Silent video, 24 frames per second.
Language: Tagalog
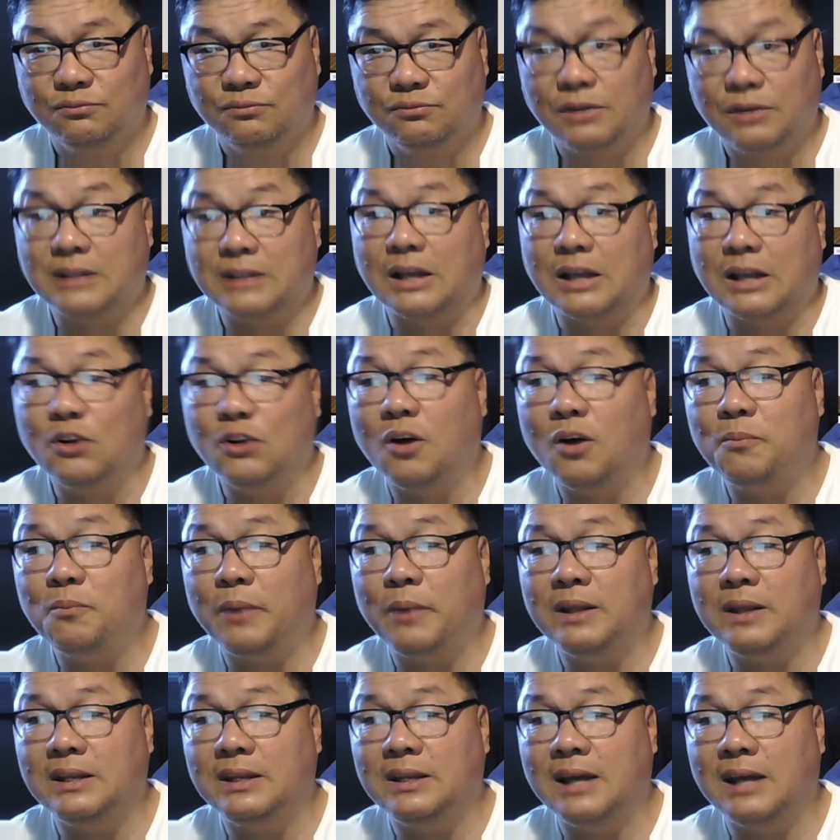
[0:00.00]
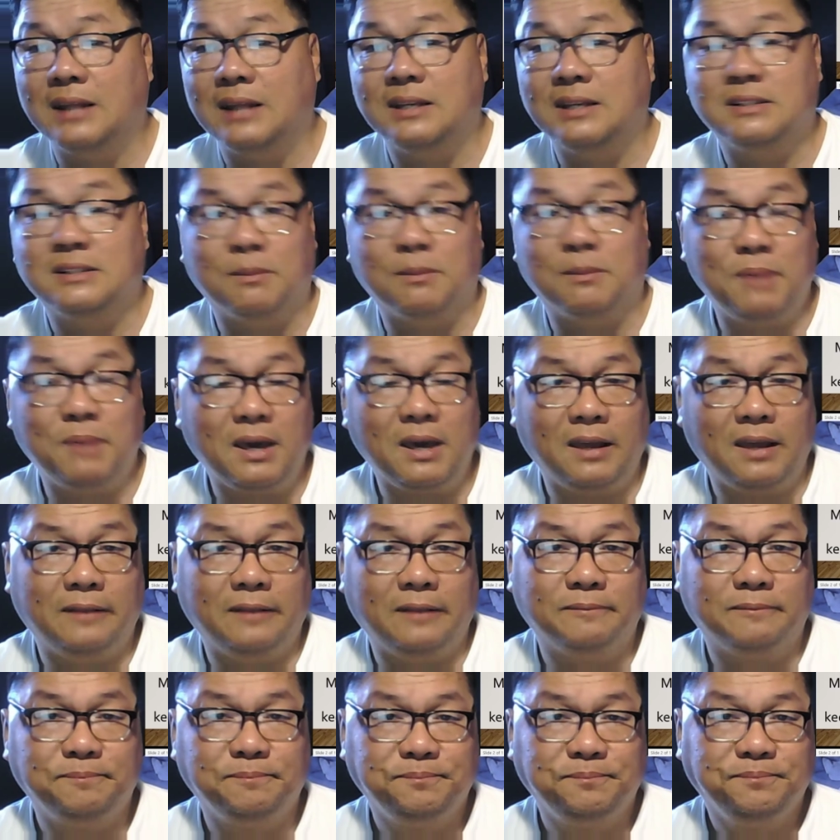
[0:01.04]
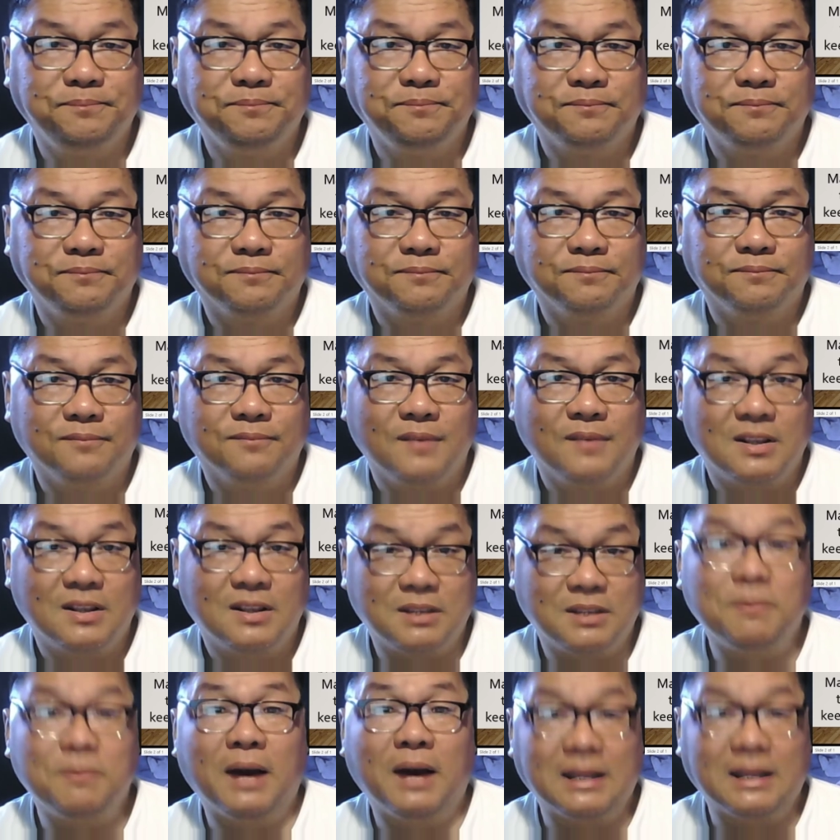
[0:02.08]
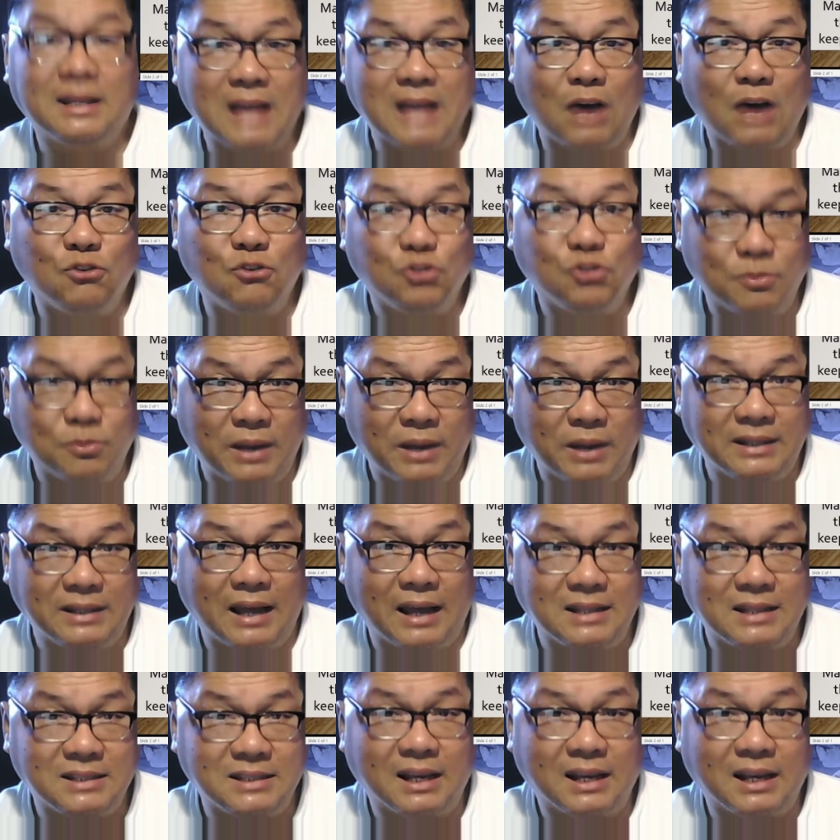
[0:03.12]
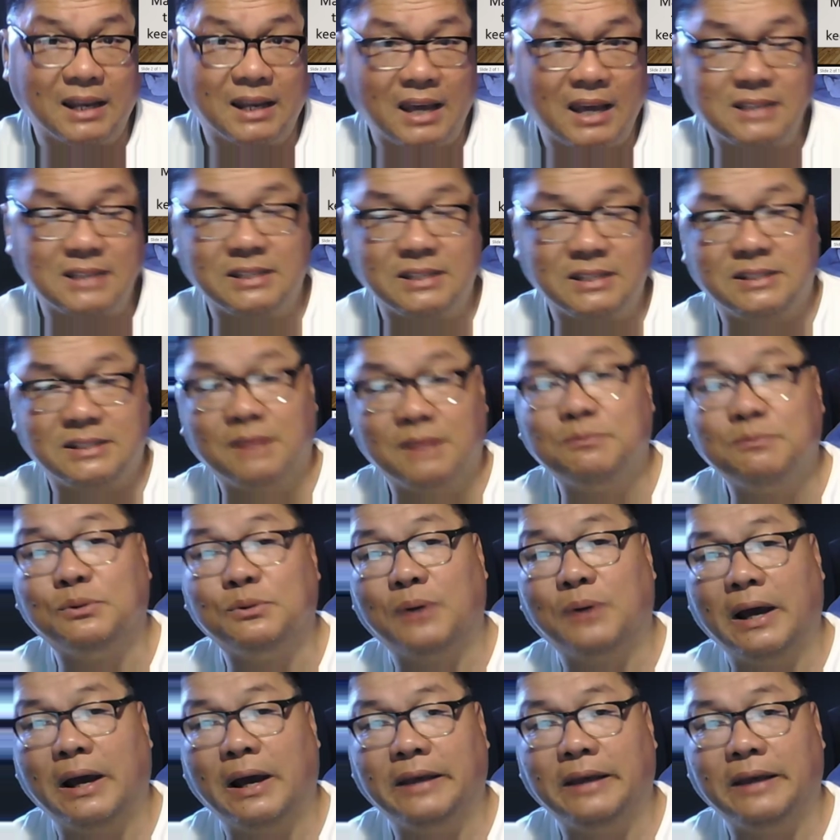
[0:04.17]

At ano ang pwede nating sabihin sa mga taong dumadaan sa krisis ng buhay?